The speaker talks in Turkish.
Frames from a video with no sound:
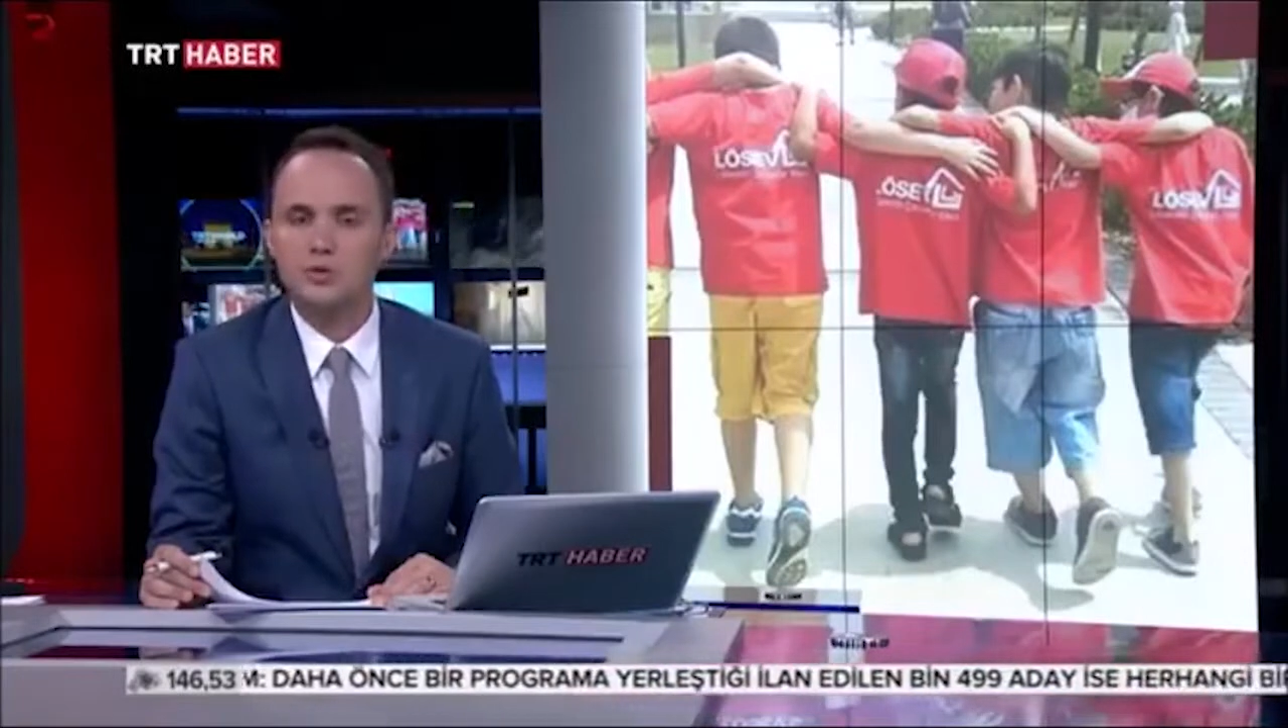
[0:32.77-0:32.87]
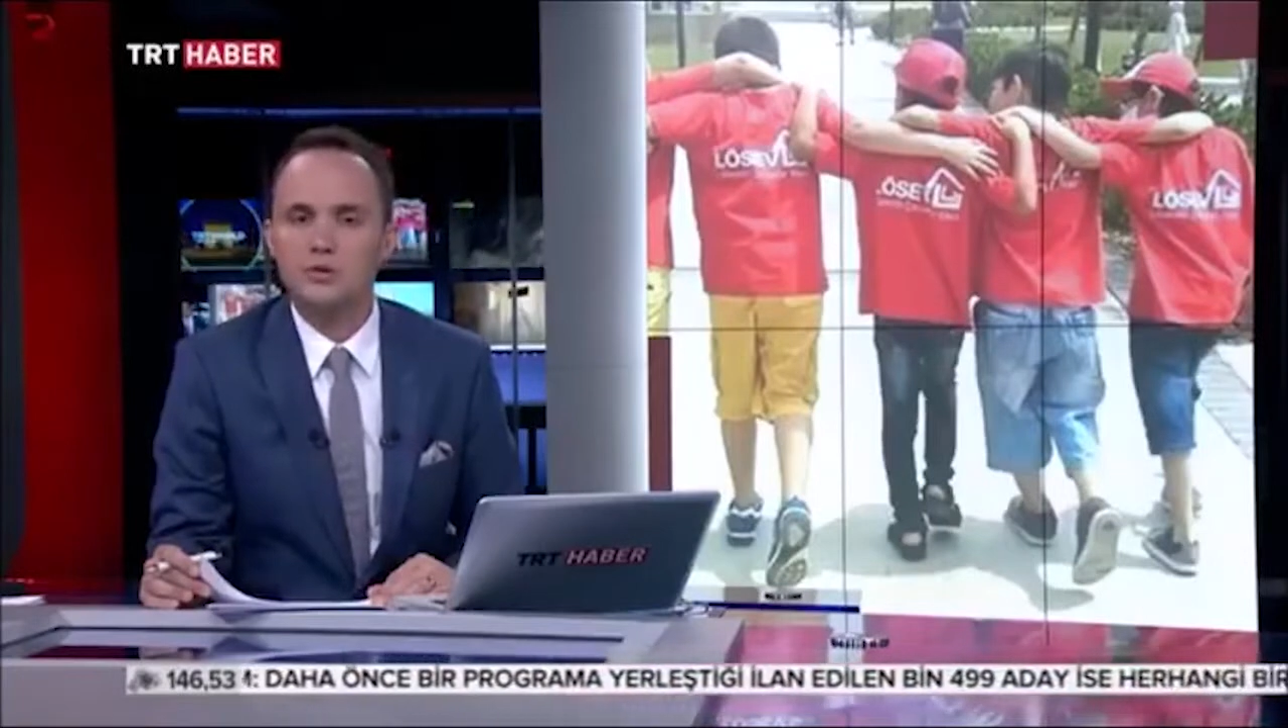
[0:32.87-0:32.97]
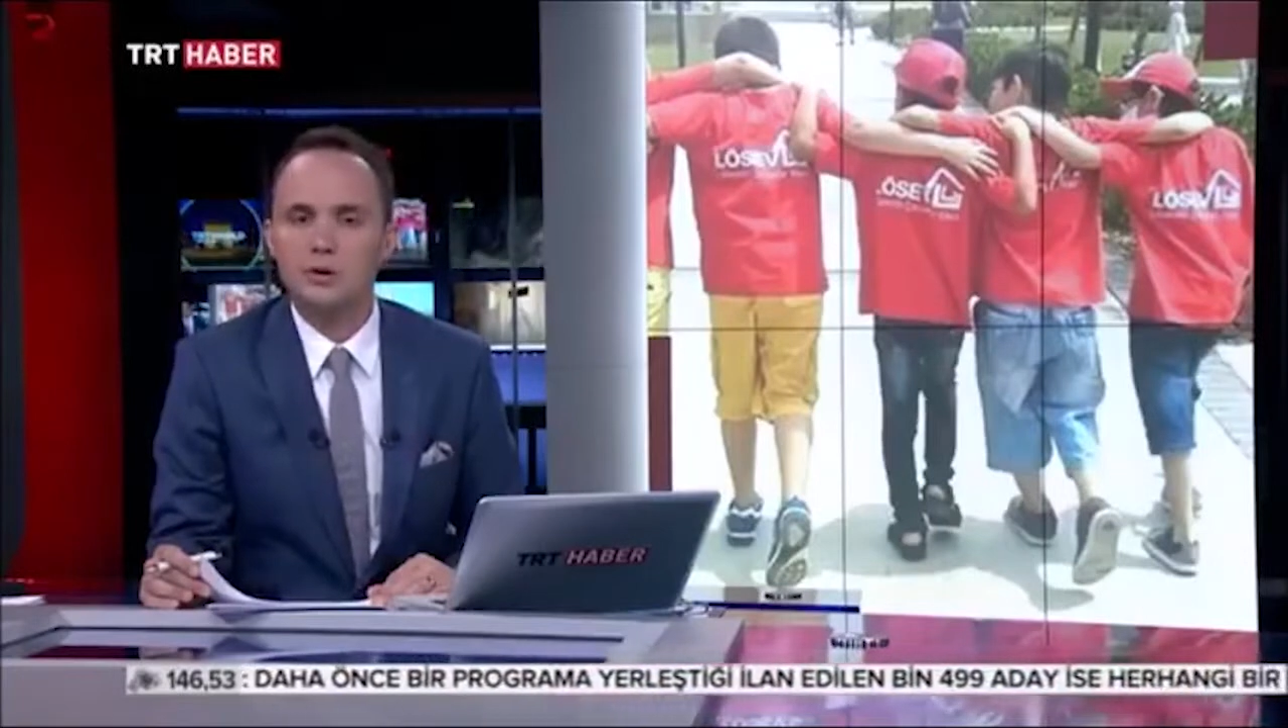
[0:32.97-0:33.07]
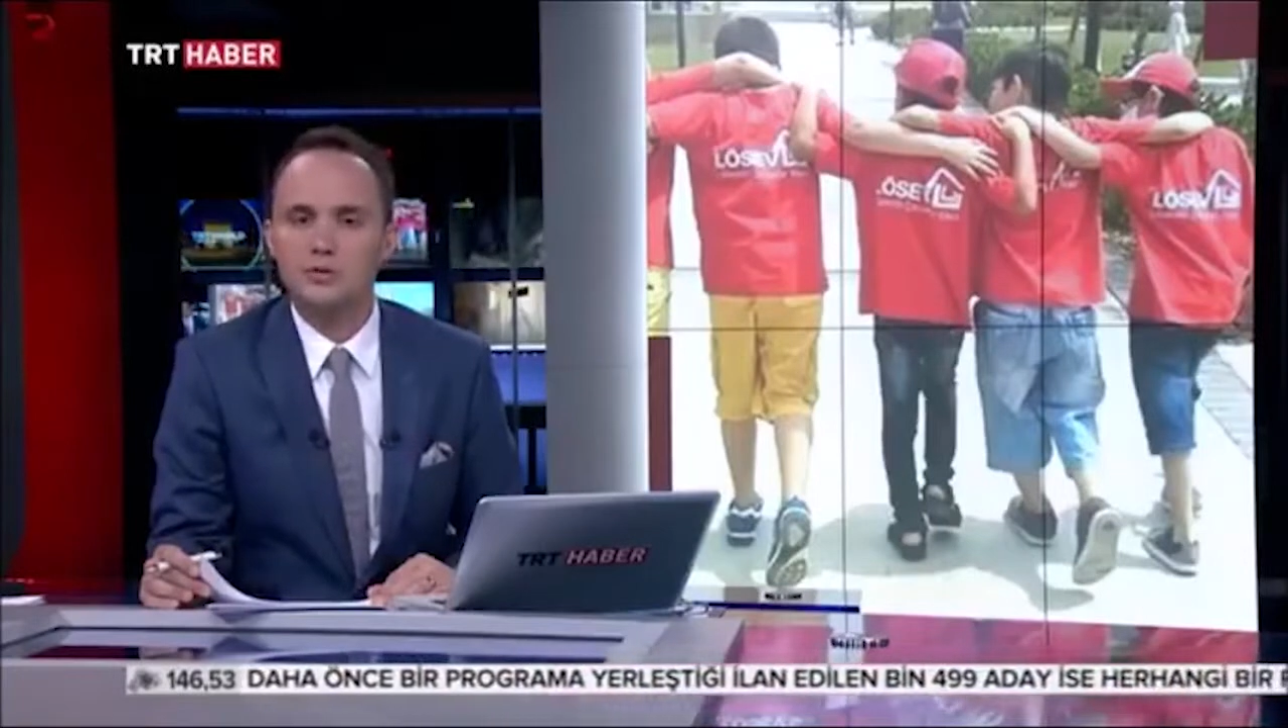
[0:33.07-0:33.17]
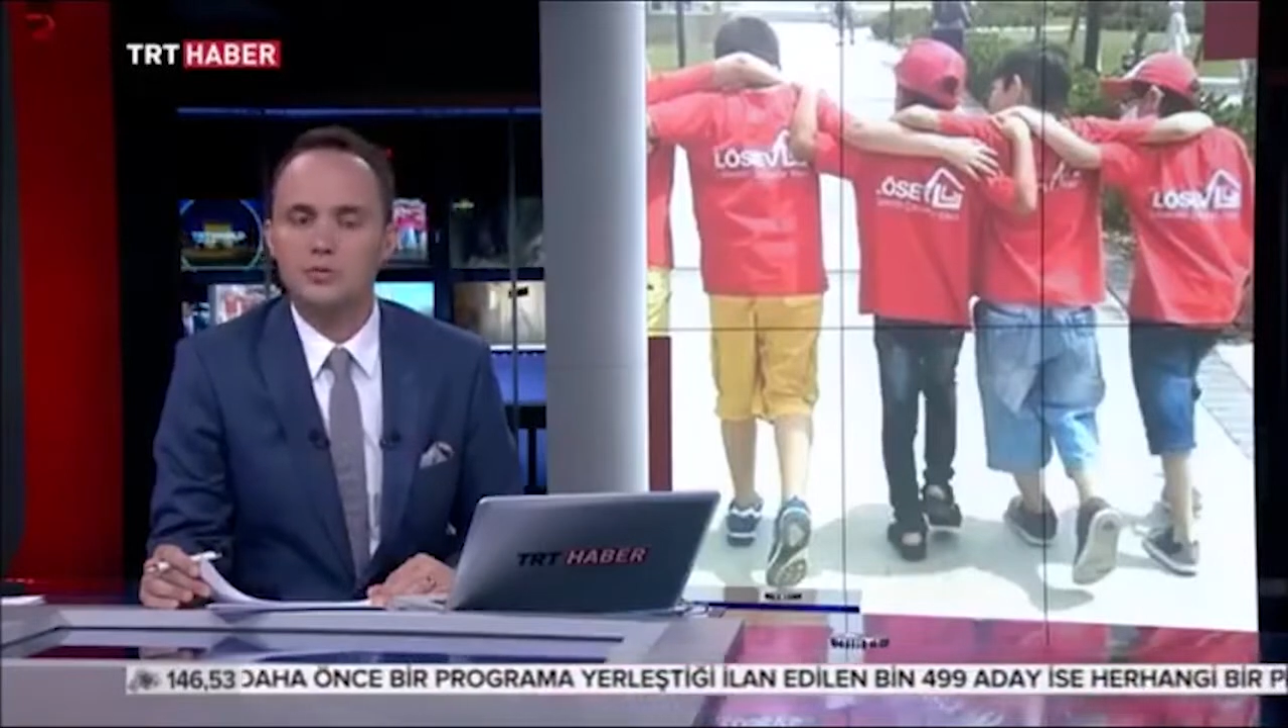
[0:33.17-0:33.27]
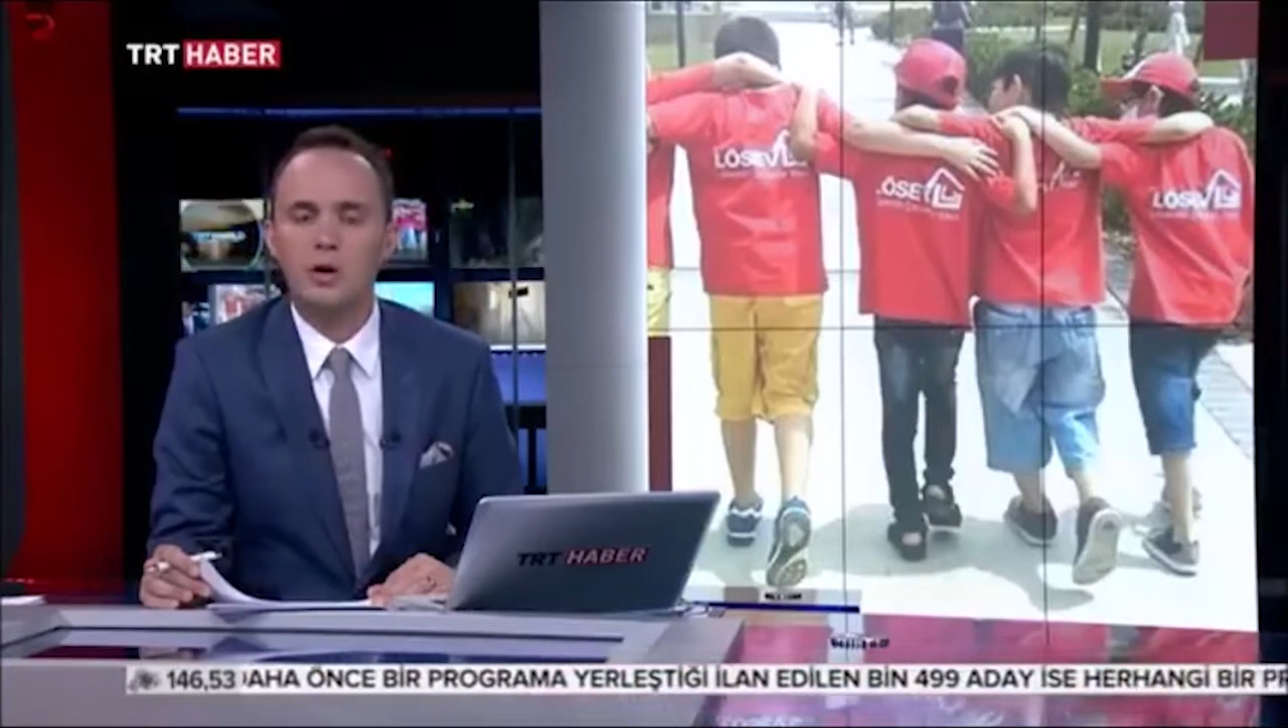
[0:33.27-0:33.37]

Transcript: bu yılda